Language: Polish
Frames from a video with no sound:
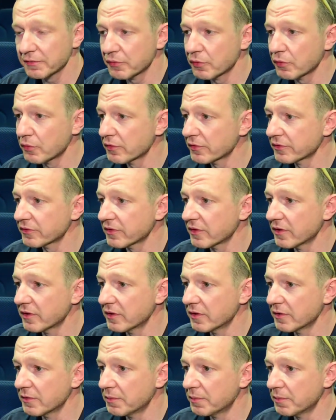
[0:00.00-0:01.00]

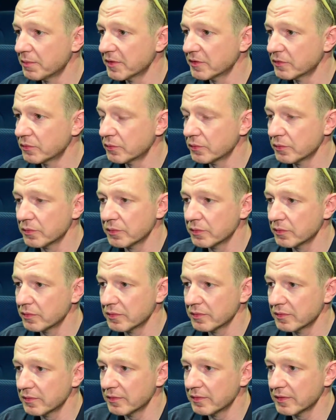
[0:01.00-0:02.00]
Spotykają się tu
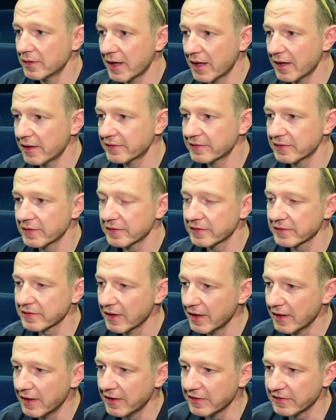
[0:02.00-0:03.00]
początkujący i
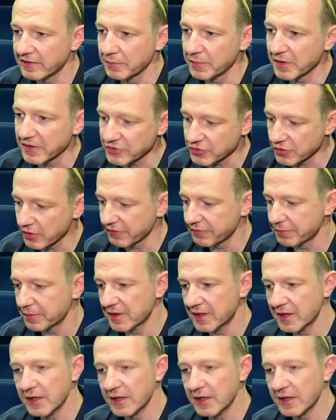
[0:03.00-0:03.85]
półprofesjonaliści.